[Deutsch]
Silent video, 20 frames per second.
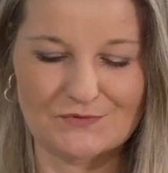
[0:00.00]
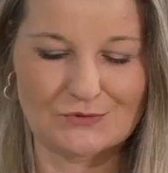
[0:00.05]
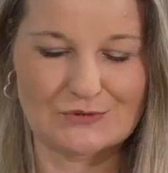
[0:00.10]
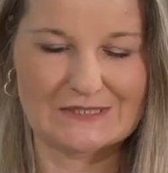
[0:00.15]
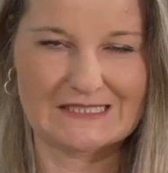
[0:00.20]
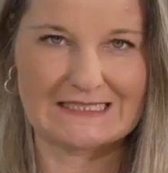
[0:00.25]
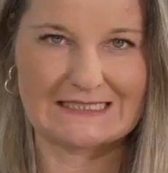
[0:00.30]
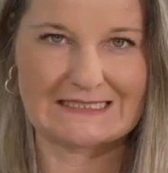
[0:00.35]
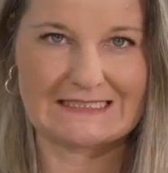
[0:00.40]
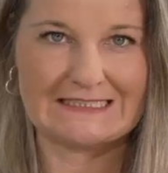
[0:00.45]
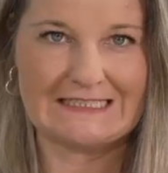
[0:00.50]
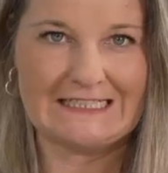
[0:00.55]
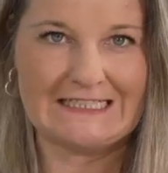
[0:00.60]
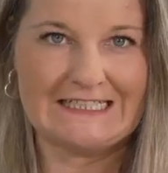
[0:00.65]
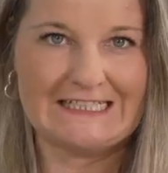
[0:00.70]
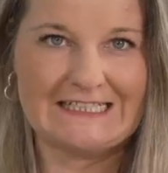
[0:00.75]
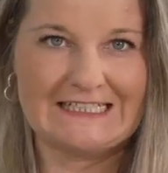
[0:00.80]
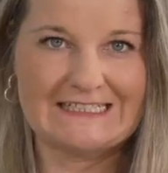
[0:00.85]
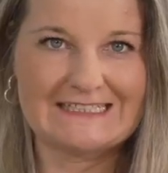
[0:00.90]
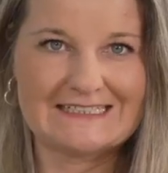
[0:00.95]
Wohnsiedel.
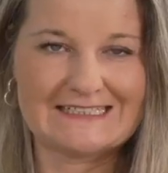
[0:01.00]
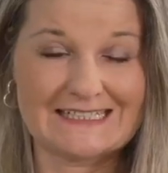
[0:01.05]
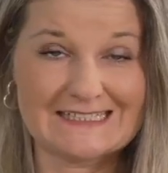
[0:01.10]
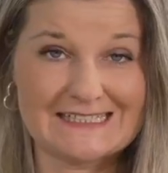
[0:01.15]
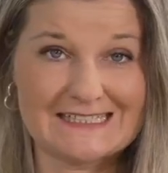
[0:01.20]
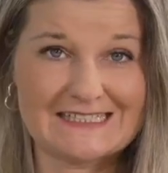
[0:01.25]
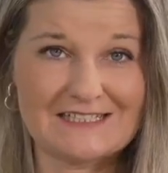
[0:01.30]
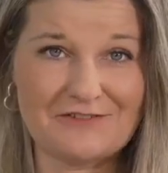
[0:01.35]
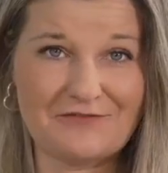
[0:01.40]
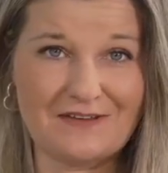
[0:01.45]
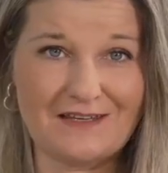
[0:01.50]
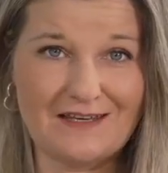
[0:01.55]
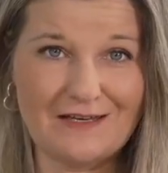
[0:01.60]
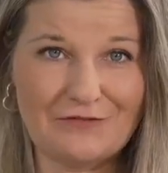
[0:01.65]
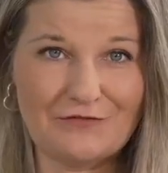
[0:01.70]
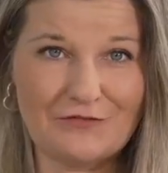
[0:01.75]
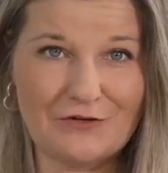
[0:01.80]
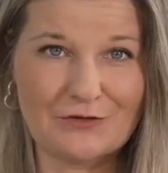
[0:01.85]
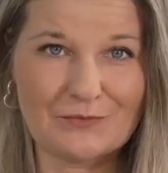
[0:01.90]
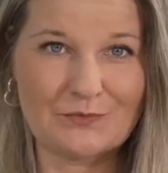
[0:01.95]
Das ist der
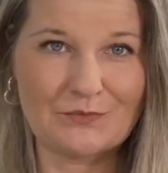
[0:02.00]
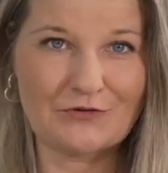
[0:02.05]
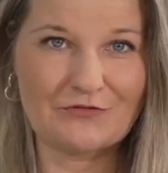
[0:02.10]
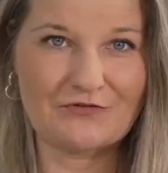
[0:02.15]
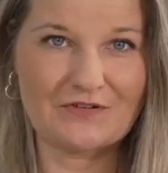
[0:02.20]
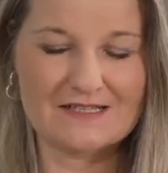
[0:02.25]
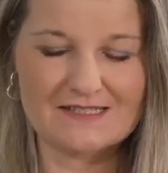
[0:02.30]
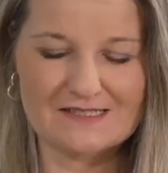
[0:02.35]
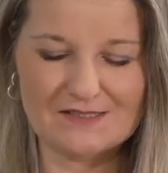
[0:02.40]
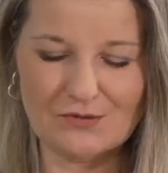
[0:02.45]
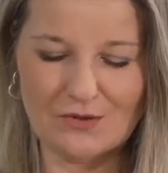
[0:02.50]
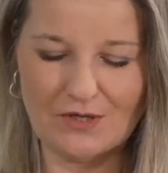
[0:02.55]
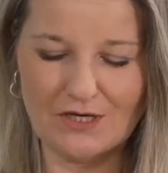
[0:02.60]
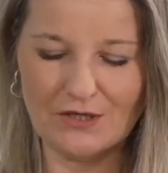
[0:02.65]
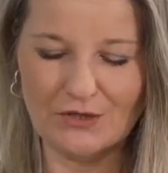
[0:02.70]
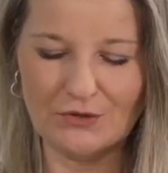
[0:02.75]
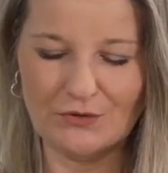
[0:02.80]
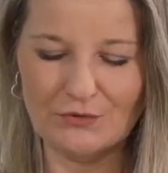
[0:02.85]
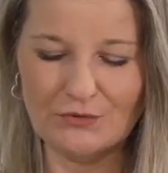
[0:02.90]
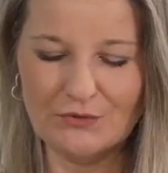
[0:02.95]
Weg von
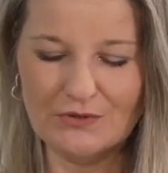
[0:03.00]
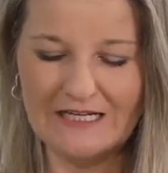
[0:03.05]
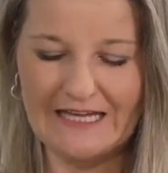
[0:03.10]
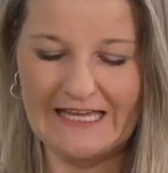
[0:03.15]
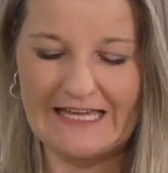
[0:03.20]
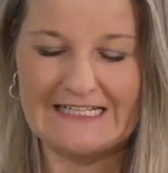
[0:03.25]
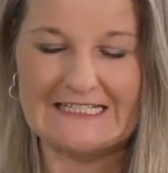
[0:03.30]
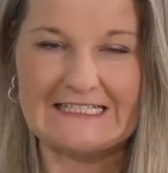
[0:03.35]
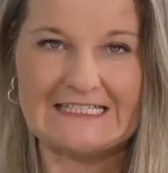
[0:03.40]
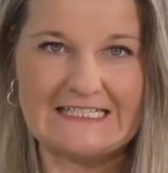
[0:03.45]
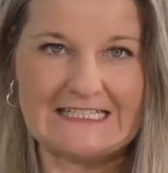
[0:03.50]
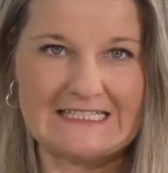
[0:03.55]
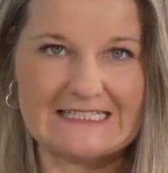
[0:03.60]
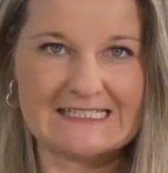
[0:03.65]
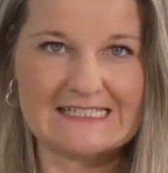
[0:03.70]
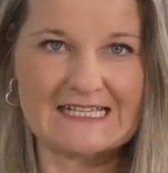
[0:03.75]
Professor Nur Eldin.